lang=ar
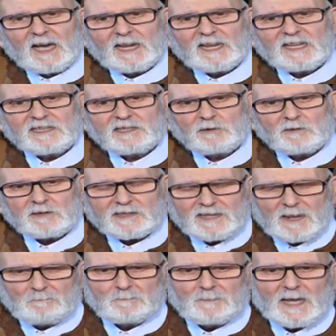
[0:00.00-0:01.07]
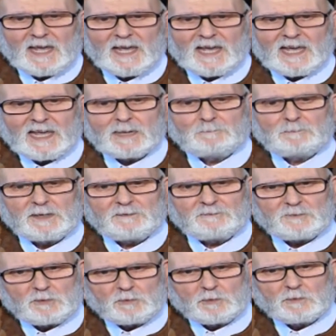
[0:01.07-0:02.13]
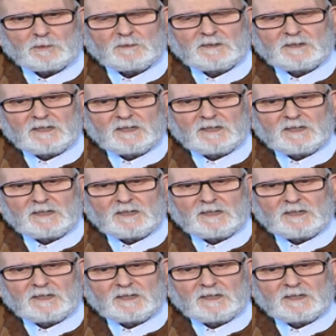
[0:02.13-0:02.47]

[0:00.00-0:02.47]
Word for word: الذي يسمى البيفيو